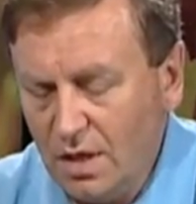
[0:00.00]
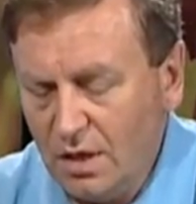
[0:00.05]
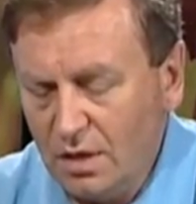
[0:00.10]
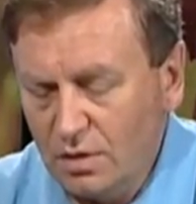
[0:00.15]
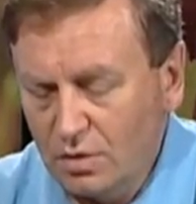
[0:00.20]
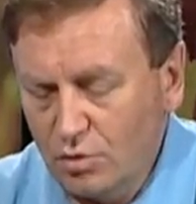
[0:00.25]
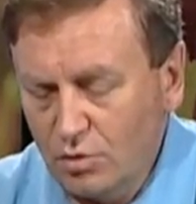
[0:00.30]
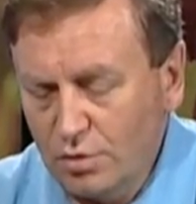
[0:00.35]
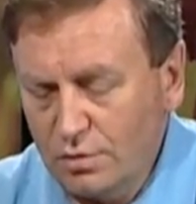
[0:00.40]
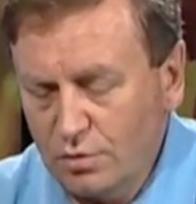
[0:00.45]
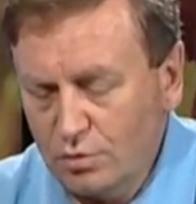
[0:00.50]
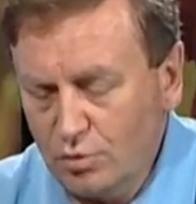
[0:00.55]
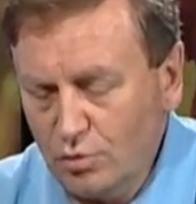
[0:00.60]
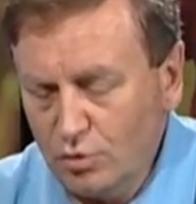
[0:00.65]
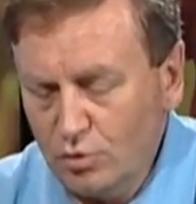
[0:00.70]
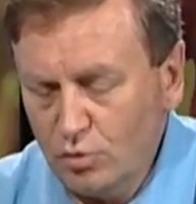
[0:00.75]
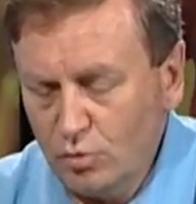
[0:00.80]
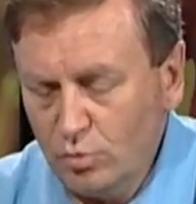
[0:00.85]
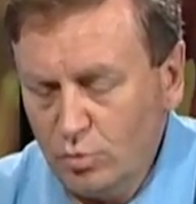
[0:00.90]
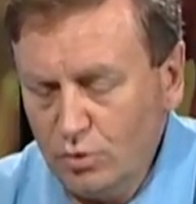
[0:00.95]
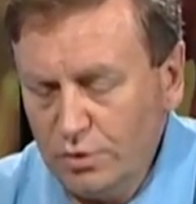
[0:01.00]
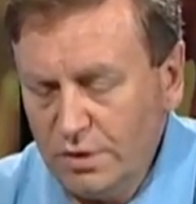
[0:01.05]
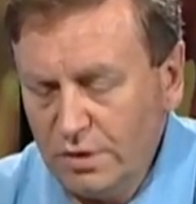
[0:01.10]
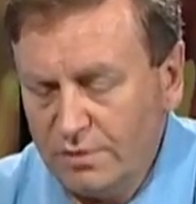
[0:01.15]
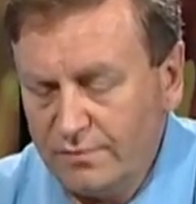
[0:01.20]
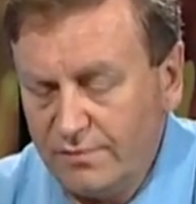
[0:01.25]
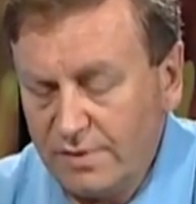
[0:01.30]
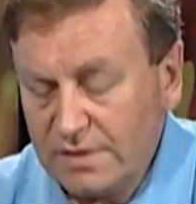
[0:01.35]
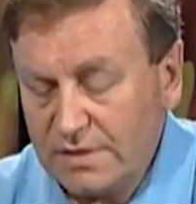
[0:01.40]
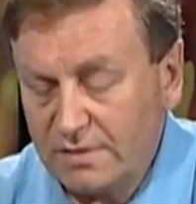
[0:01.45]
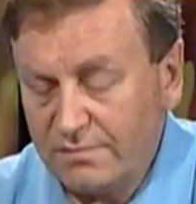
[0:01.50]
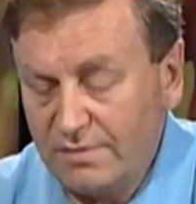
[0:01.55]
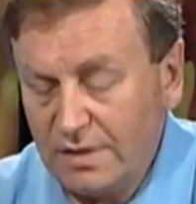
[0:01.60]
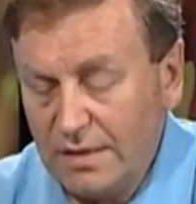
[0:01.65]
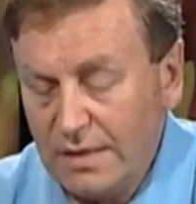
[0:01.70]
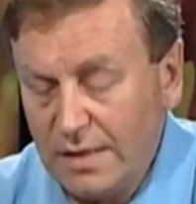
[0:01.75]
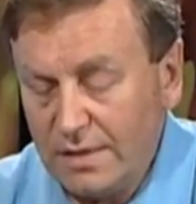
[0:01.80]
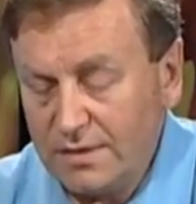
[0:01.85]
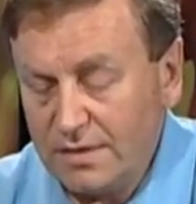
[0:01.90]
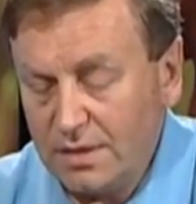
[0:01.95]
Род роду будет
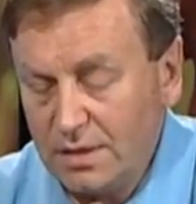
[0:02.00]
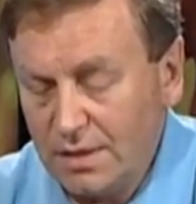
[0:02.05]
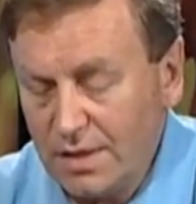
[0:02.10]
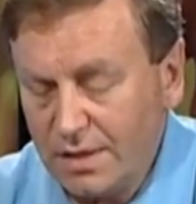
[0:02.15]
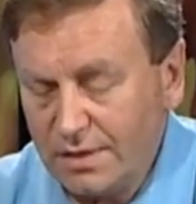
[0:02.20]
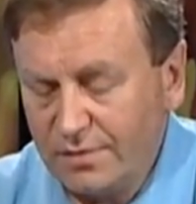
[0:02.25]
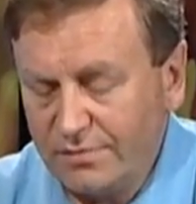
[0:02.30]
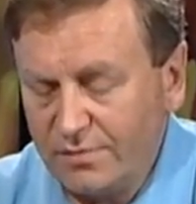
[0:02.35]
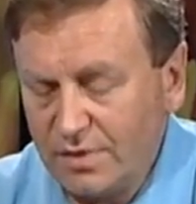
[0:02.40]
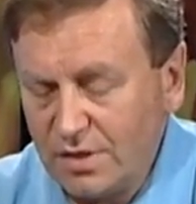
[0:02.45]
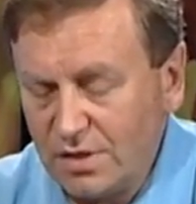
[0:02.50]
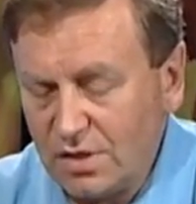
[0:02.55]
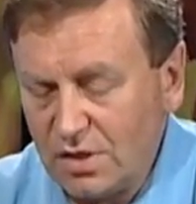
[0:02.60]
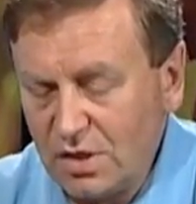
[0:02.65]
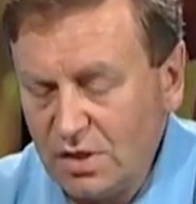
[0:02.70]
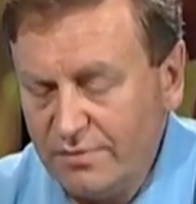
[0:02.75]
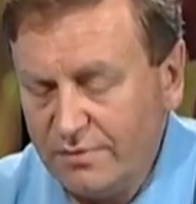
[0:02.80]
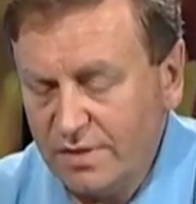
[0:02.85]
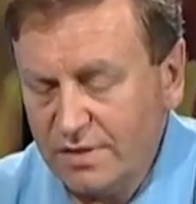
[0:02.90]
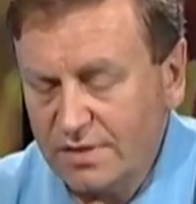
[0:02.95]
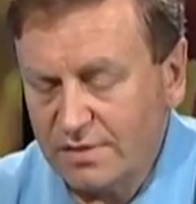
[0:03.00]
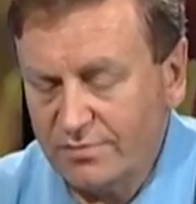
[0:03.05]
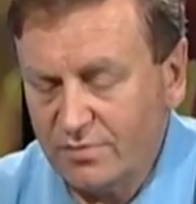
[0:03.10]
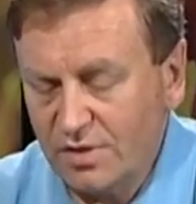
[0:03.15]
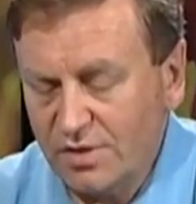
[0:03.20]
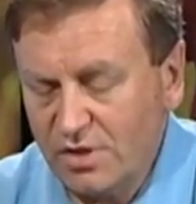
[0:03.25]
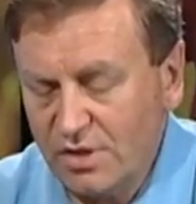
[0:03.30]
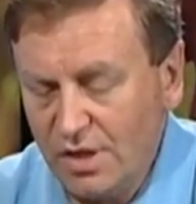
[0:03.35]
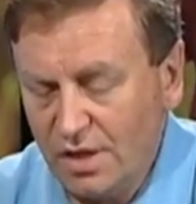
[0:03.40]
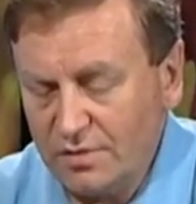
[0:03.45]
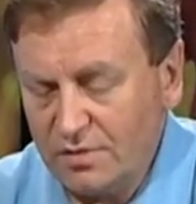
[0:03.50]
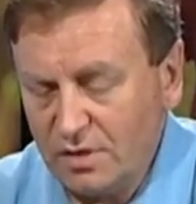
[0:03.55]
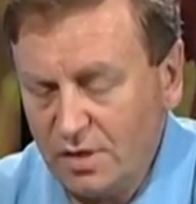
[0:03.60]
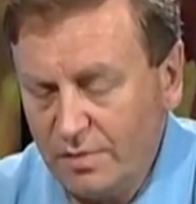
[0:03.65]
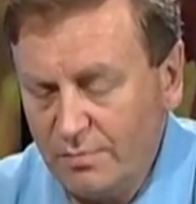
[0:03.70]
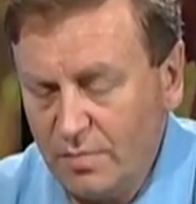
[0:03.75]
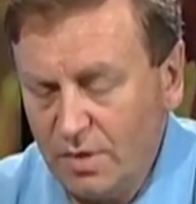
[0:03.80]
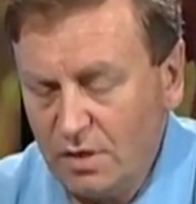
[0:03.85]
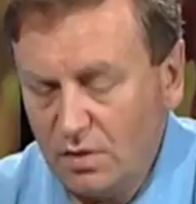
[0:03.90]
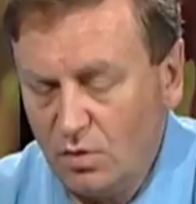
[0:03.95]
восхвалять дела Твои и возвещать о
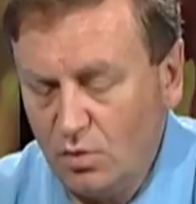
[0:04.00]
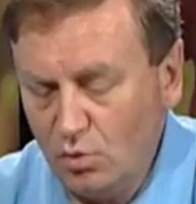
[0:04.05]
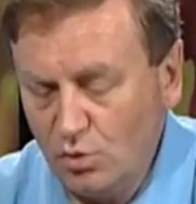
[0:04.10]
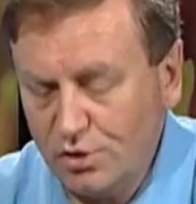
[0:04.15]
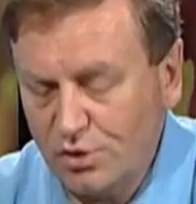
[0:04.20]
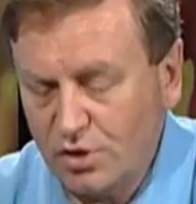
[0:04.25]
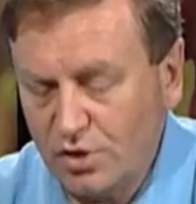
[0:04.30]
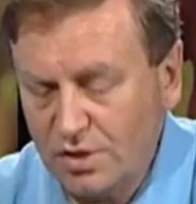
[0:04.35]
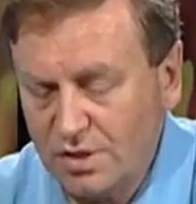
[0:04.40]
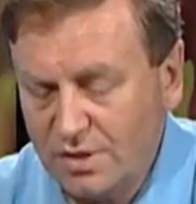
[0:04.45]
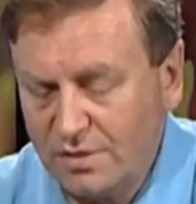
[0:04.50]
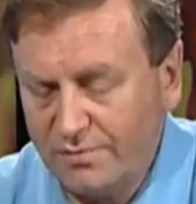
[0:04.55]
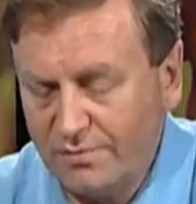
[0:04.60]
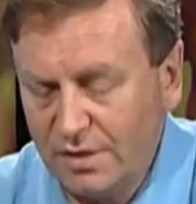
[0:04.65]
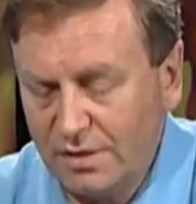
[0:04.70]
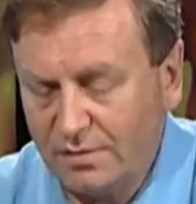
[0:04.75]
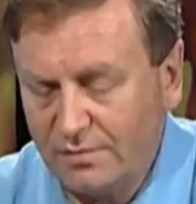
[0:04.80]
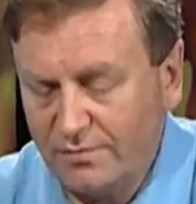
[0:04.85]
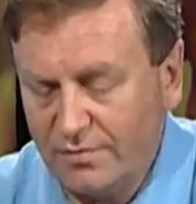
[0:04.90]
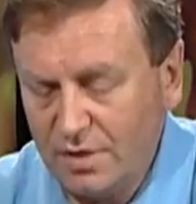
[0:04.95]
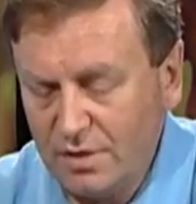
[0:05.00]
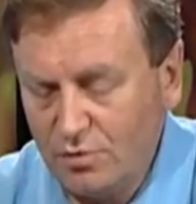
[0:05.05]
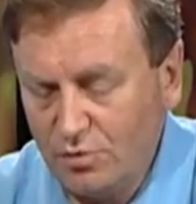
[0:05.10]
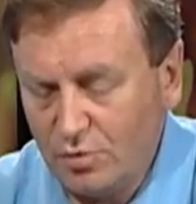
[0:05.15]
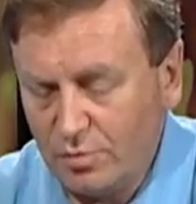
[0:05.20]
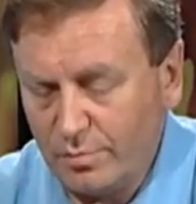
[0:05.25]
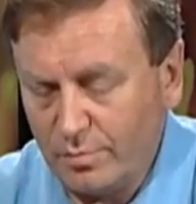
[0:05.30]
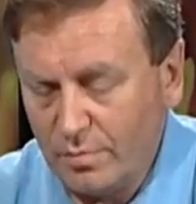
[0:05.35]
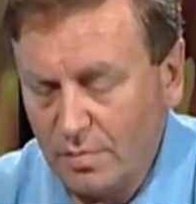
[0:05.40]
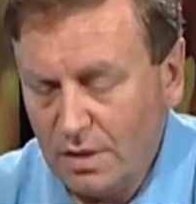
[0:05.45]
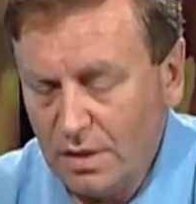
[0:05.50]
могуществе Твоем.